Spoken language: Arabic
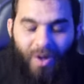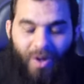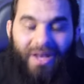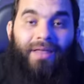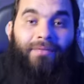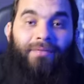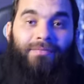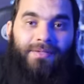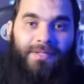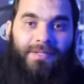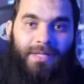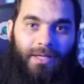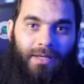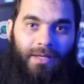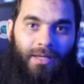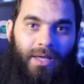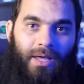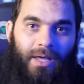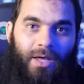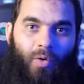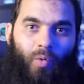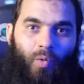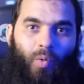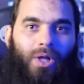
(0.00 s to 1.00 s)
ونفسك
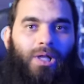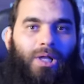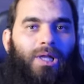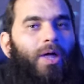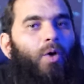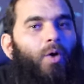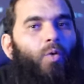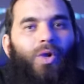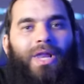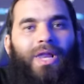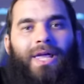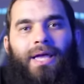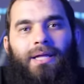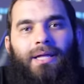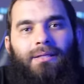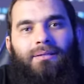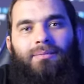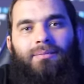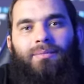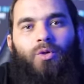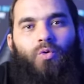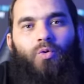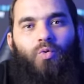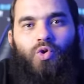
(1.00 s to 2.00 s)
والله لا
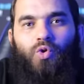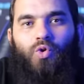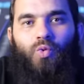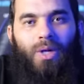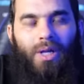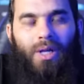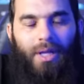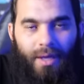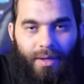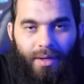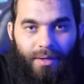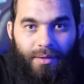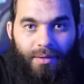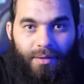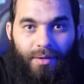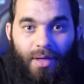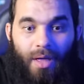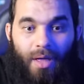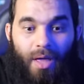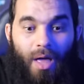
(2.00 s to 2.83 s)
يأتي منه سوى الخير